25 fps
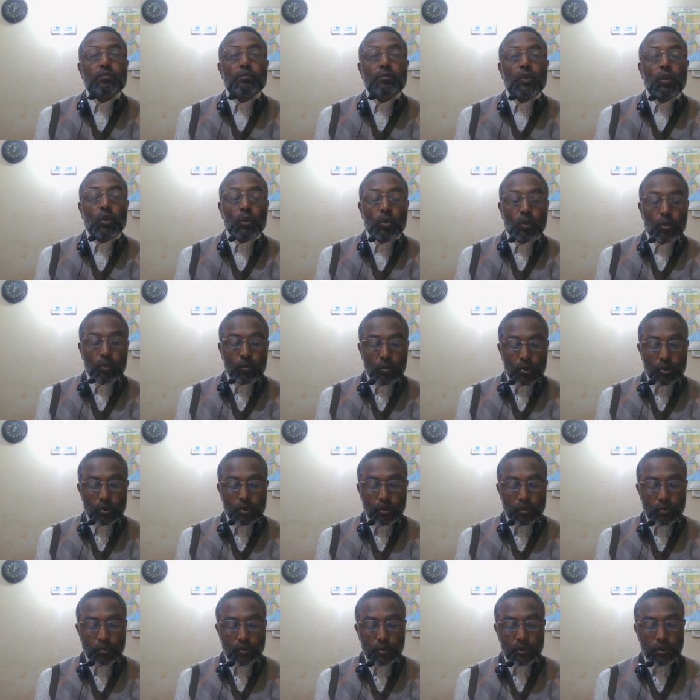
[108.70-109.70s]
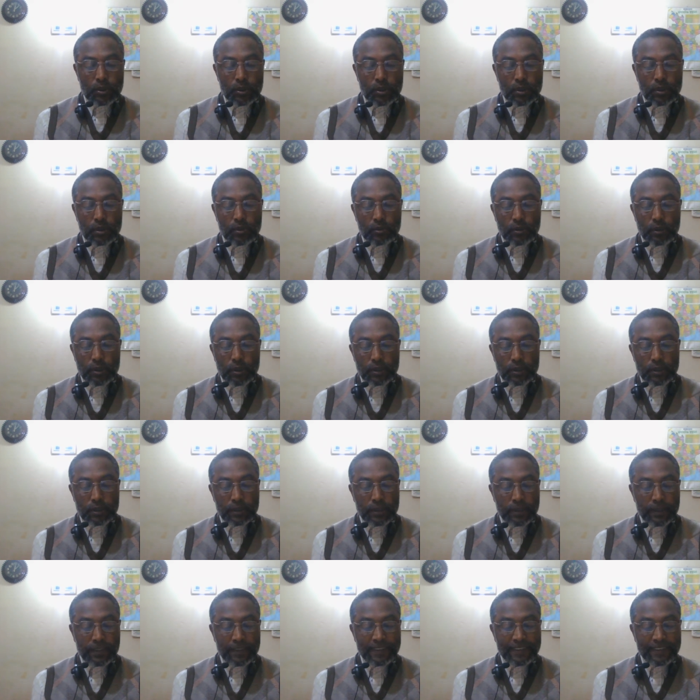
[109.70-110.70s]
মোগল বংশ প্রতিষ্ঠা
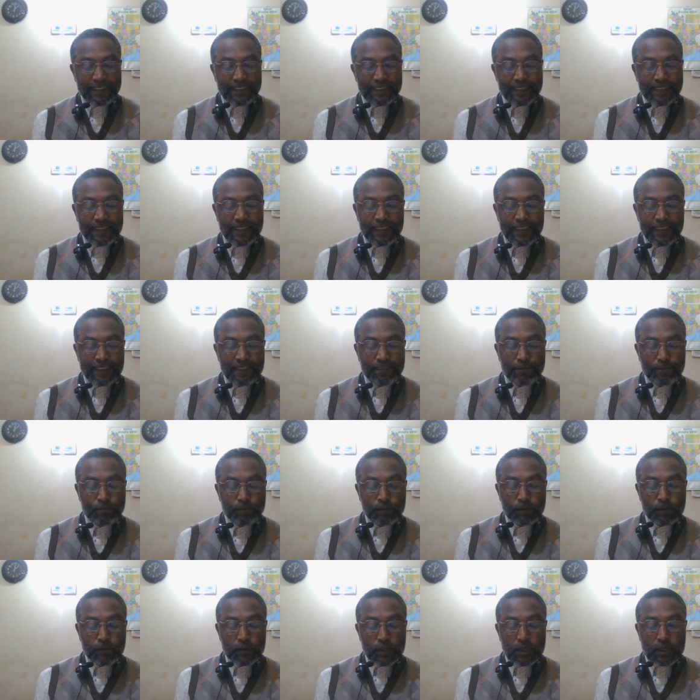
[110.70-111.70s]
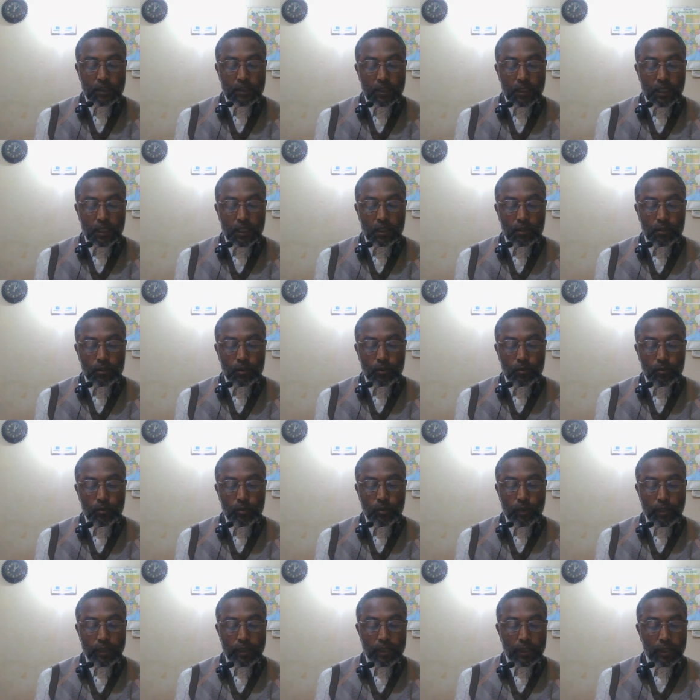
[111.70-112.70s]
করেছিলেন যে স্যার
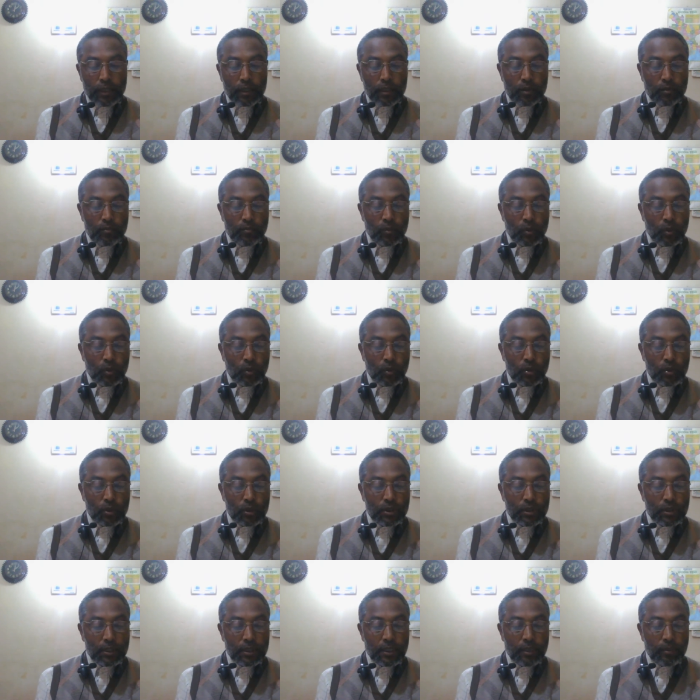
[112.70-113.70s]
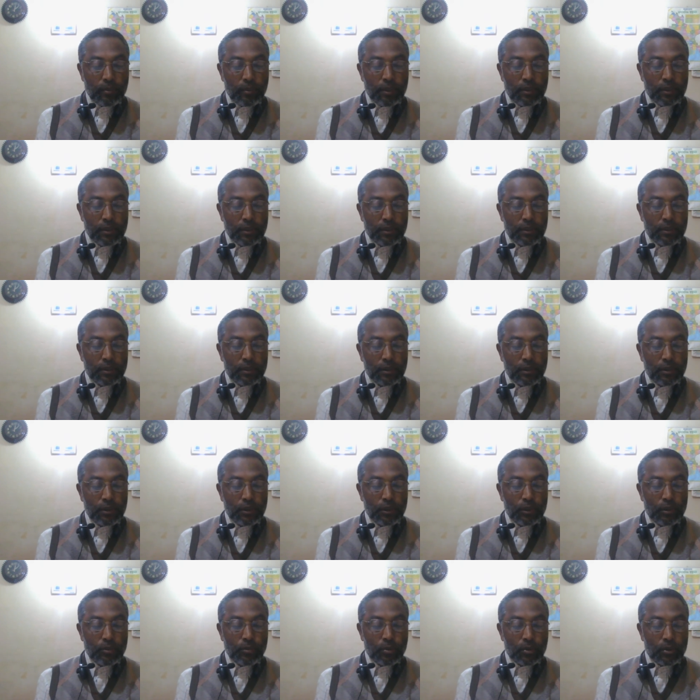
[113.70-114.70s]
ডব্লিউ হেগ মোগল সেনাবাহিনী
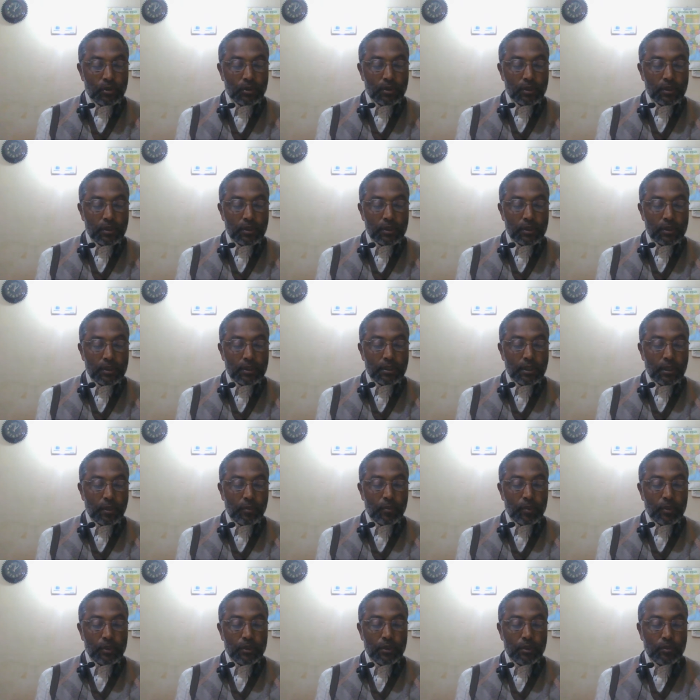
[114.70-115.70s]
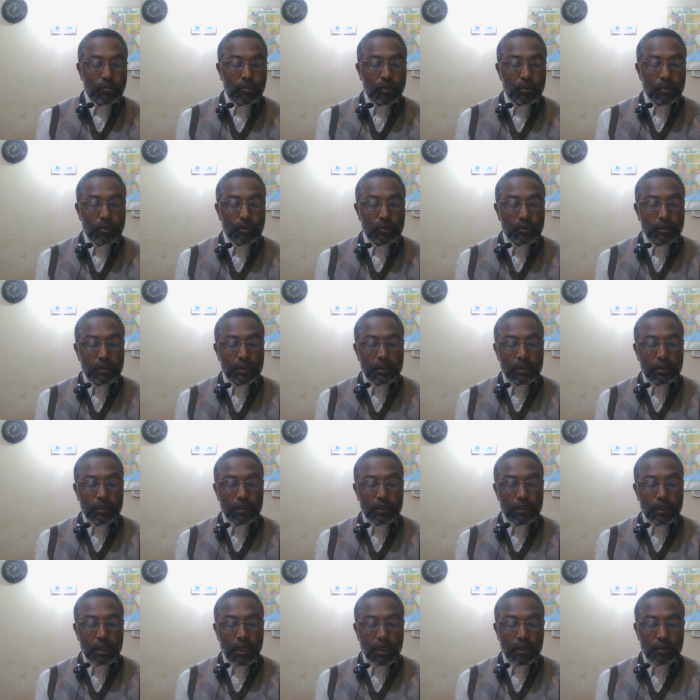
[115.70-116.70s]
নীতির বস্ত্রকে সাম্রাজ্যের পতনের একটি
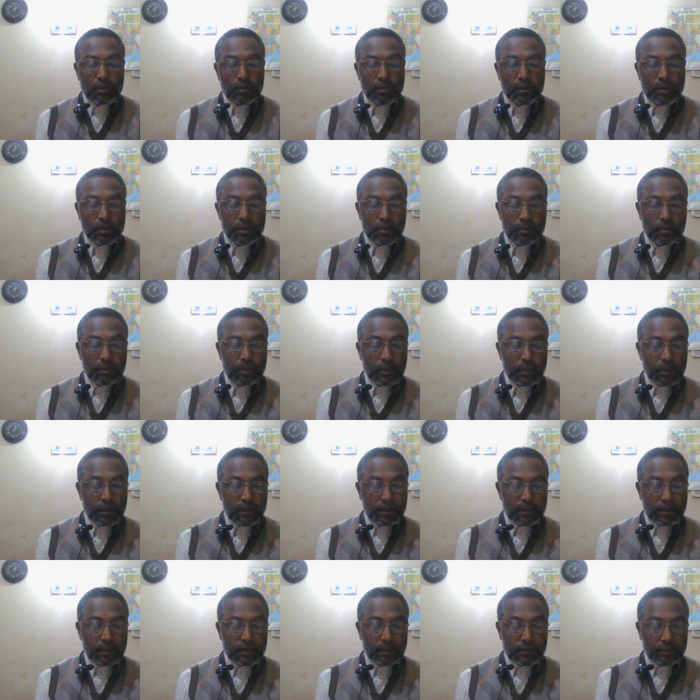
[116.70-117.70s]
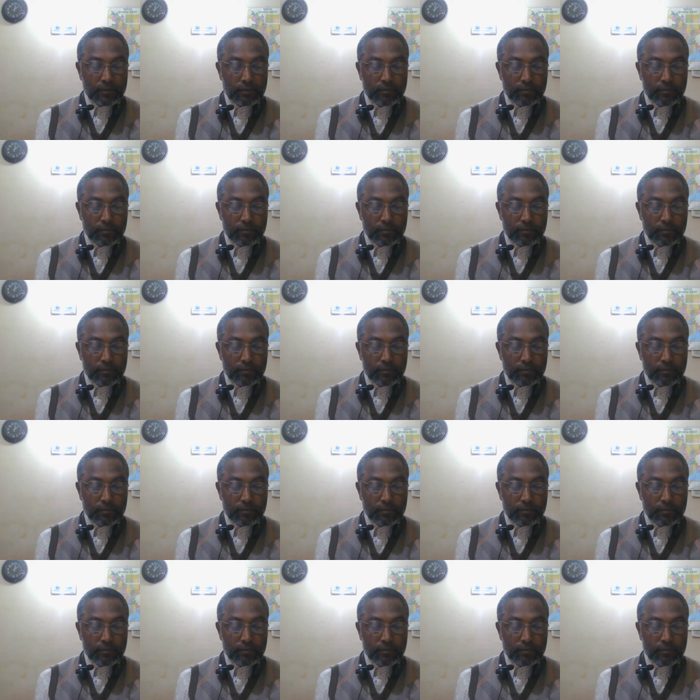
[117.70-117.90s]
কারণ হিসেবে দেখেছেন